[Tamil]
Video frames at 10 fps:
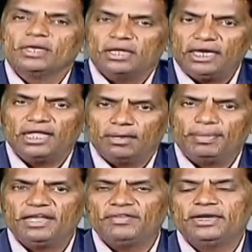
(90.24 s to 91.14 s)
நிறைய அதில்
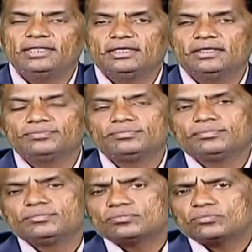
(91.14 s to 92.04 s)
படிக்க வேண்டியது இருக்குது
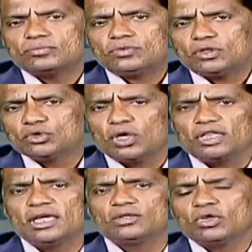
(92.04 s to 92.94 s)
ஸோ
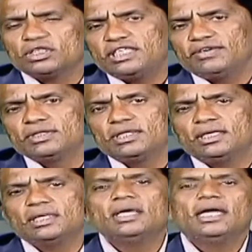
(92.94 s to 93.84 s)
அதில் தொடர்ச்சியாக வந்து
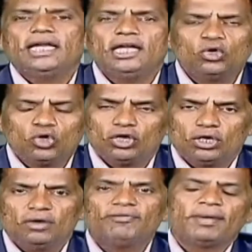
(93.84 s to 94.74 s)
இன்னொரு
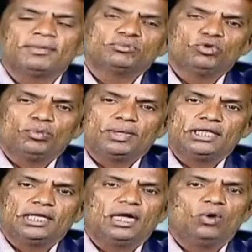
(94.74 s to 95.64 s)
ஃபேமஸ் புக்கு
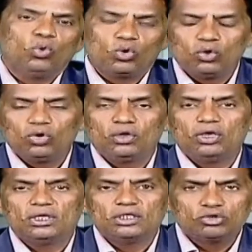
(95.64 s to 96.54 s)
பார்த்திங்கன்னா ஒரு ஒரு
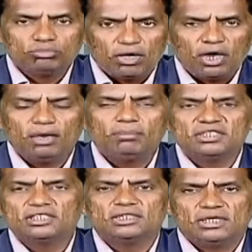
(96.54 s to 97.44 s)
ஸ்மால்
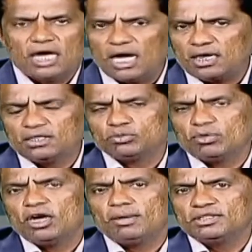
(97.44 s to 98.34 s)
பிஸ்னஸ் யார்
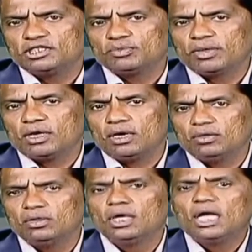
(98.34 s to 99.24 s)
ஸ்மாலாக பிஸ்னஸ்
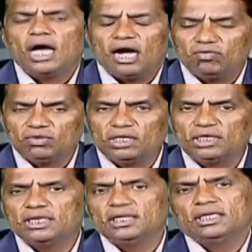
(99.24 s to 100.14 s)
பண்ணுறாலும்
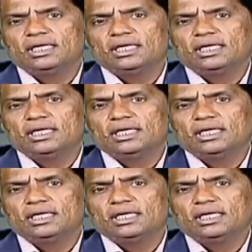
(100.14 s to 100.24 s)
அவங்களுக்கு